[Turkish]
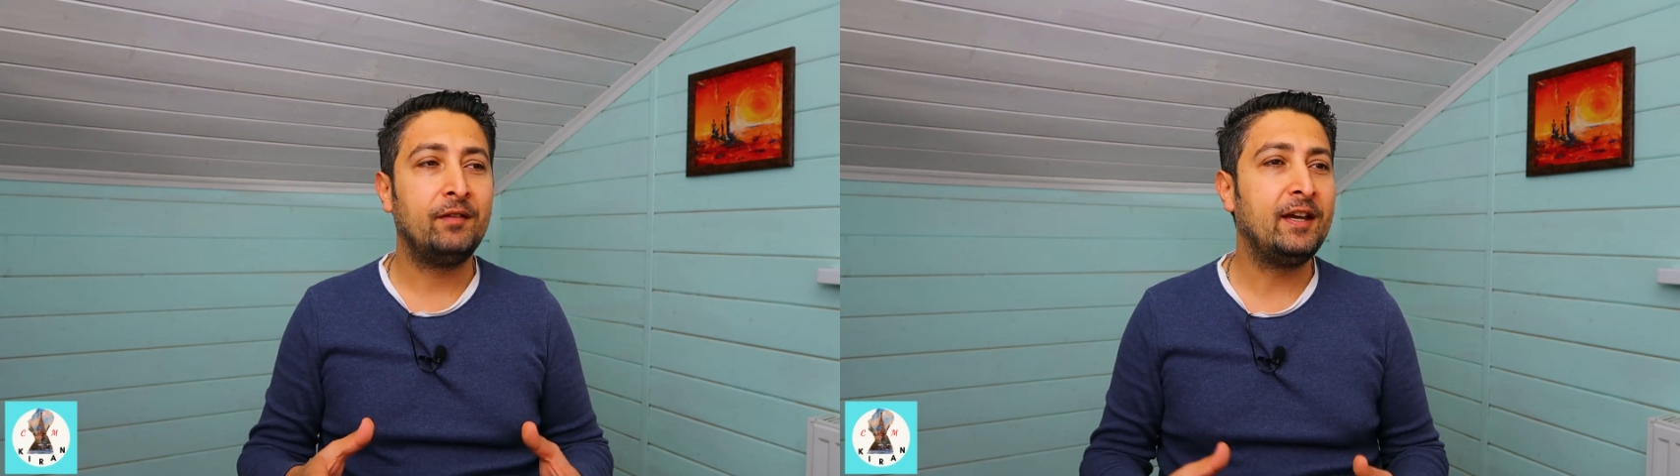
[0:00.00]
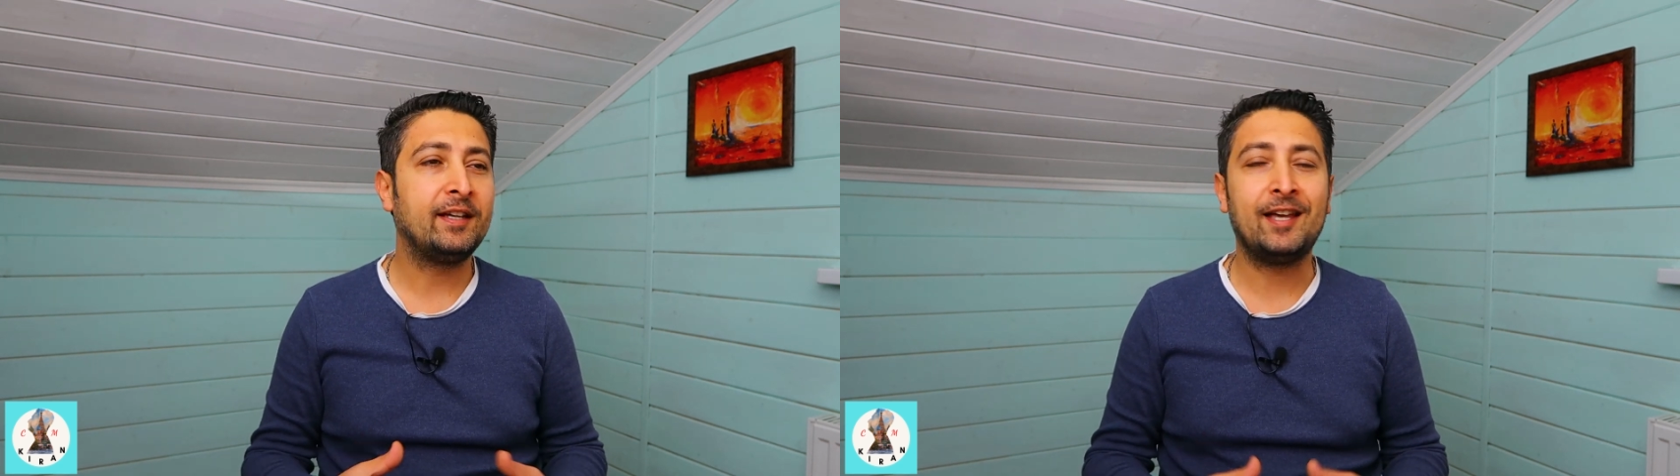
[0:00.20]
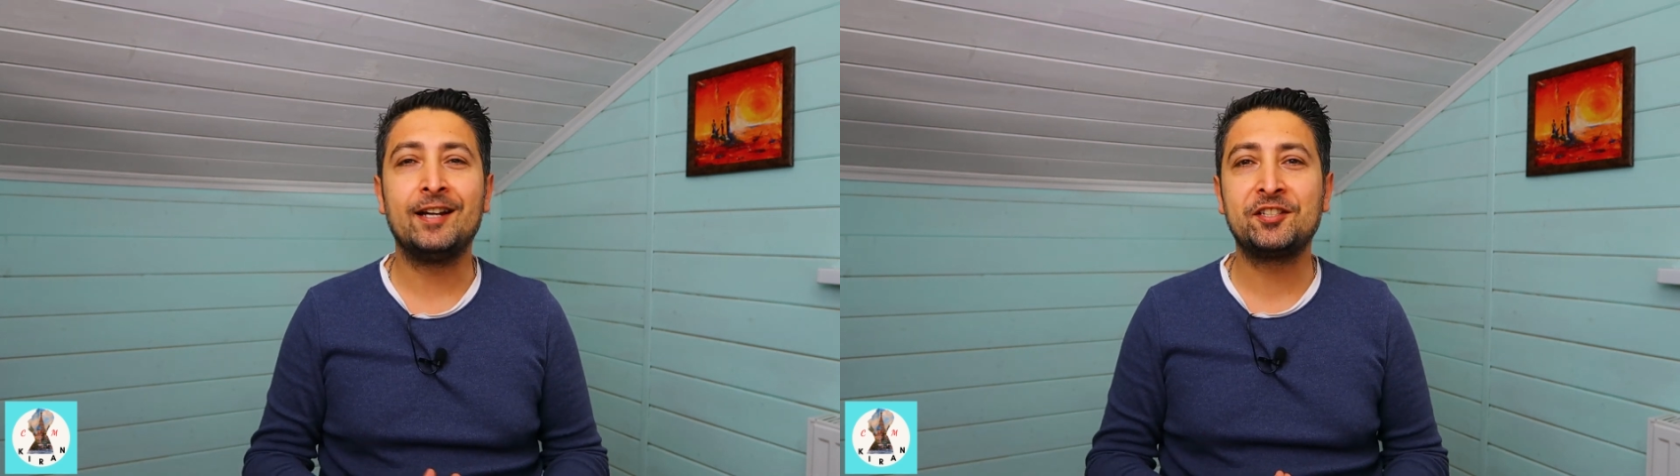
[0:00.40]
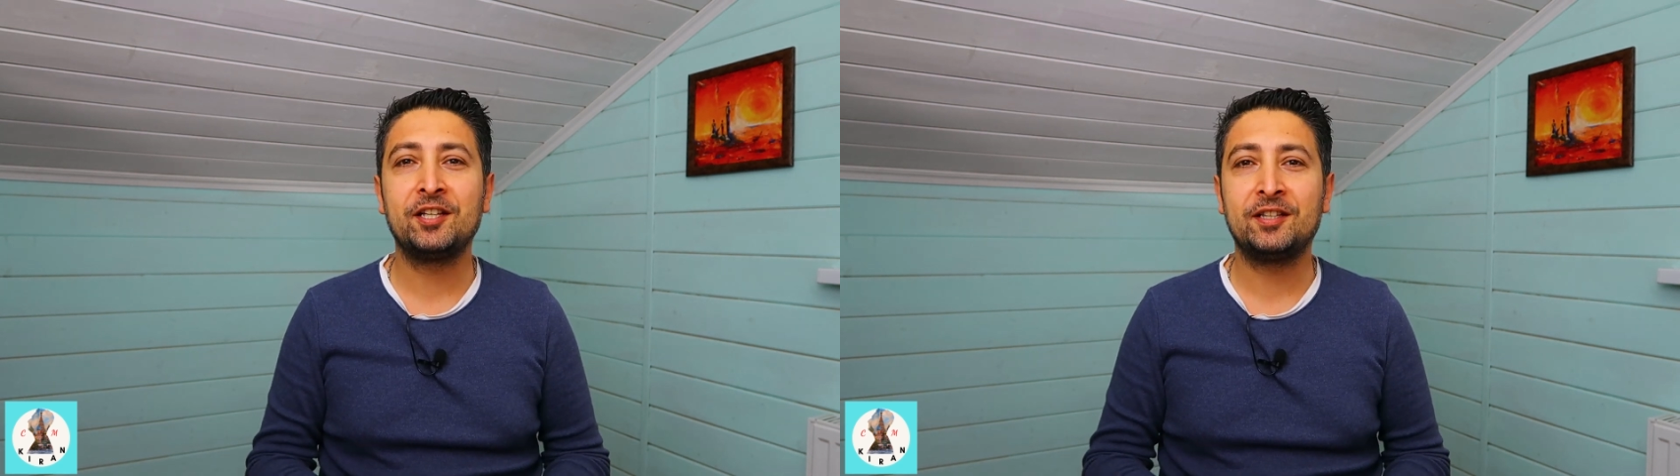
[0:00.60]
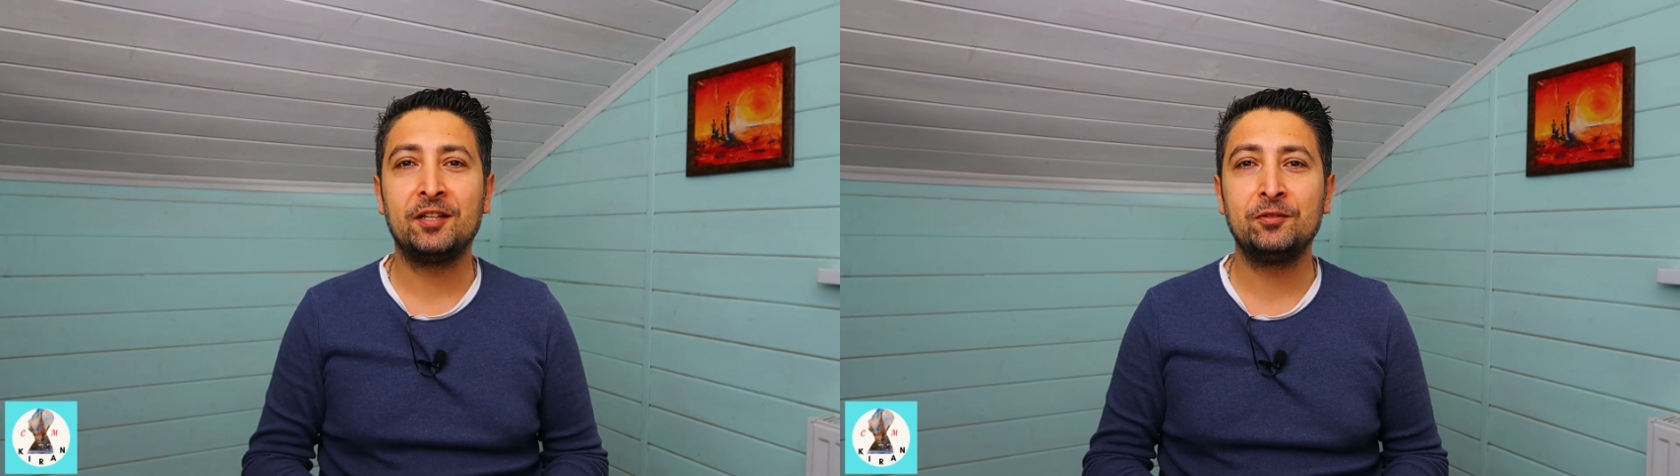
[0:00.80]
Ve
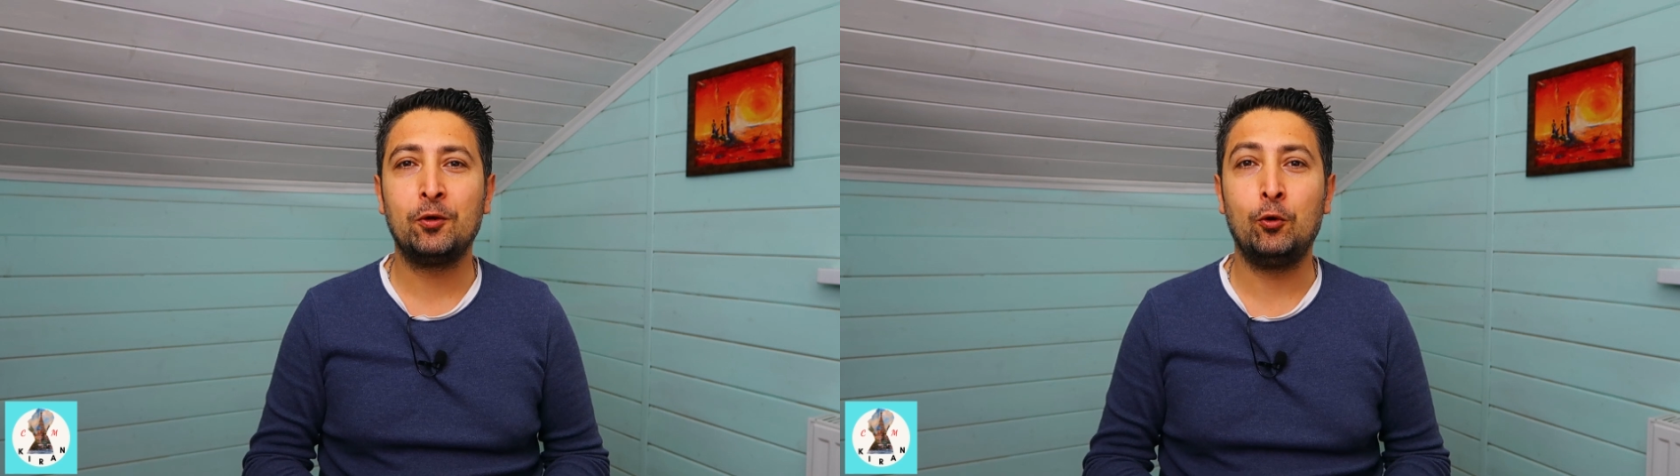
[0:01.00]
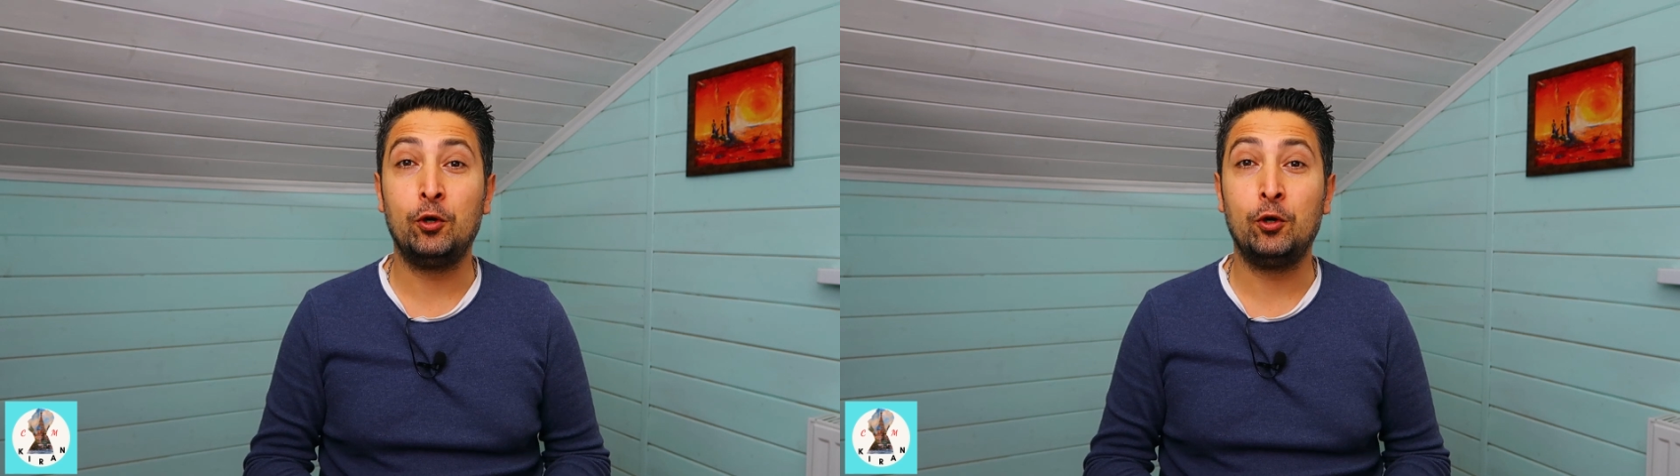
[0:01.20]
gerçekten de